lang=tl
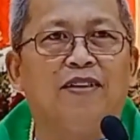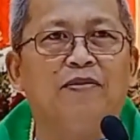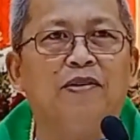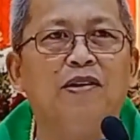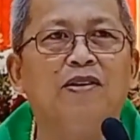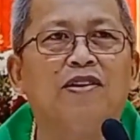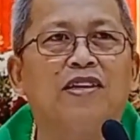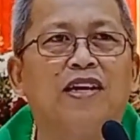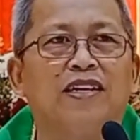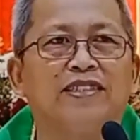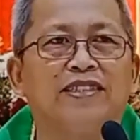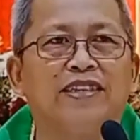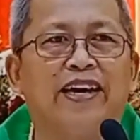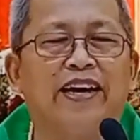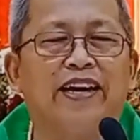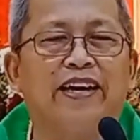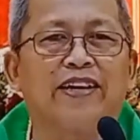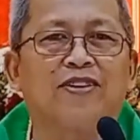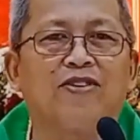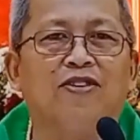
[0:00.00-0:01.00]
Ah, mao na
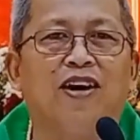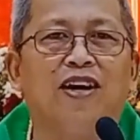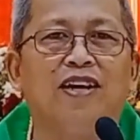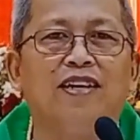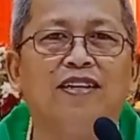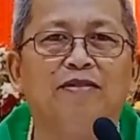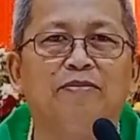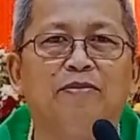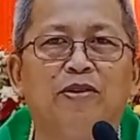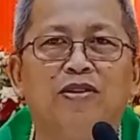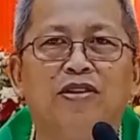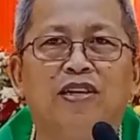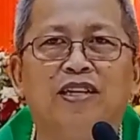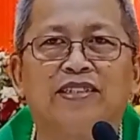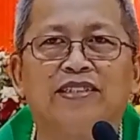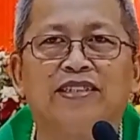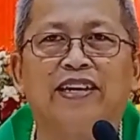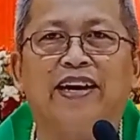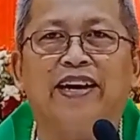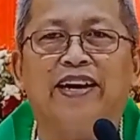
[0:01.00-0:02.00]
siya eh, kuan, mao
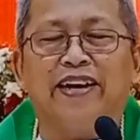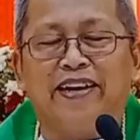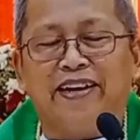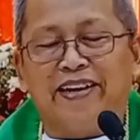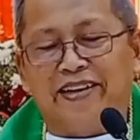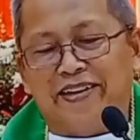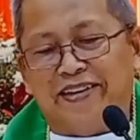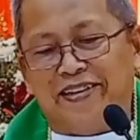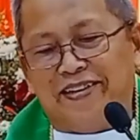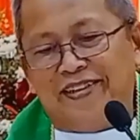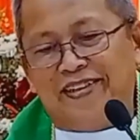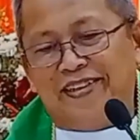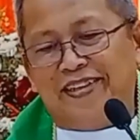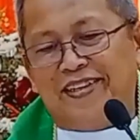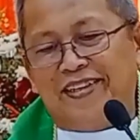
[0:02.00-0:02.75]
na siya eh.